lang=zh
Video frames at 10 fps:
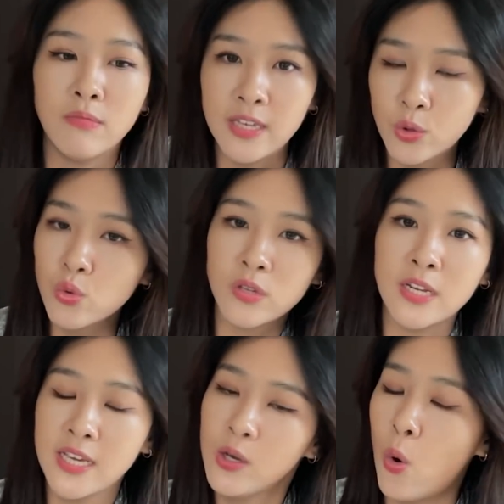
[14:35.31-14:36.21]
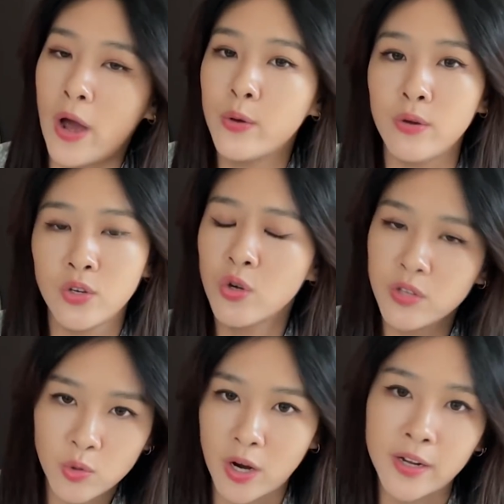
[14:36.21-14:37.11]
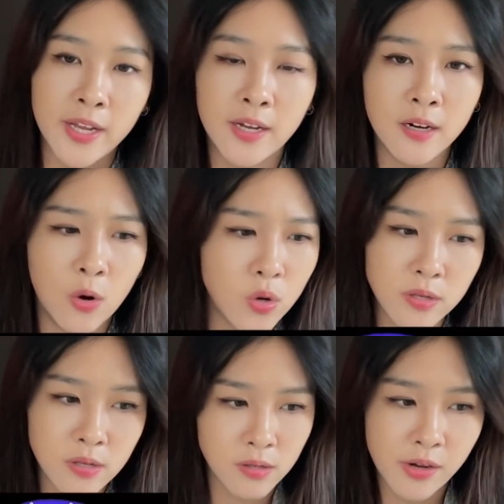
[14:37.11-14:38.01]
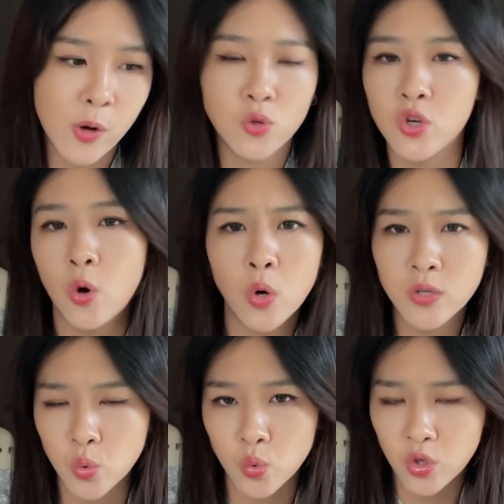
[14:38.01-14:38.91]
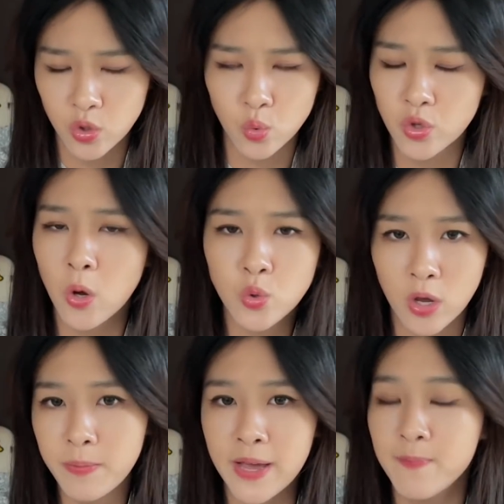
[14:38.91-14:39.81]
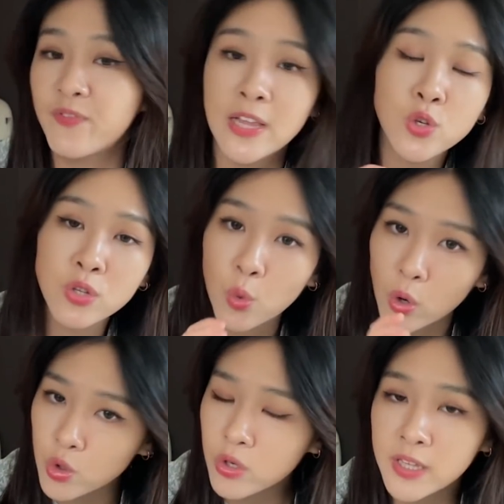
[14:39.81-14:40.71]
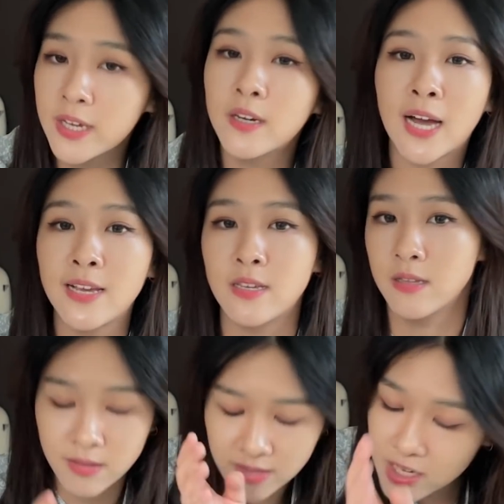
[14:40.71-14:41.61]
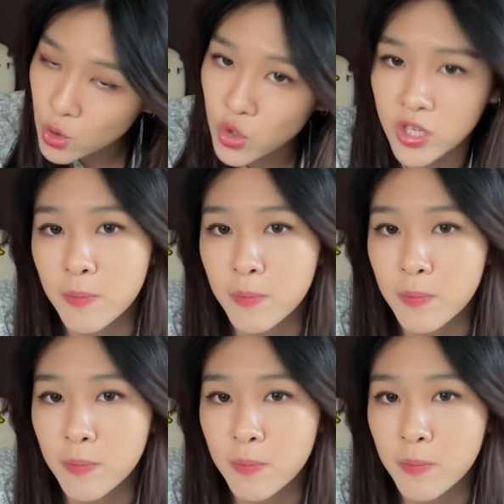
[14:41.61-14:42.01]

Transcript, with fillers: 你肚子里一怀孕受精卵那一刻，或者是6周或者是15周，随便，反正就是我说的那一刻开始，那就是生